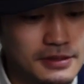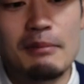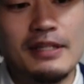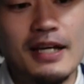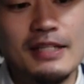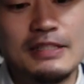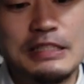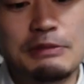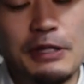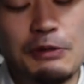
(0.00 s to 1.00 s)
まあ、第
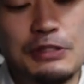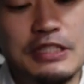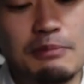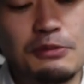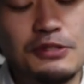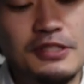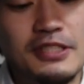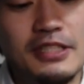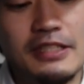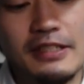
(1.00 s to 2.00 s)
1位はね、こちら、ぶっ
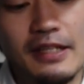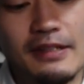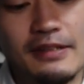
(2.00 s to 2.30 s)
ちぎりで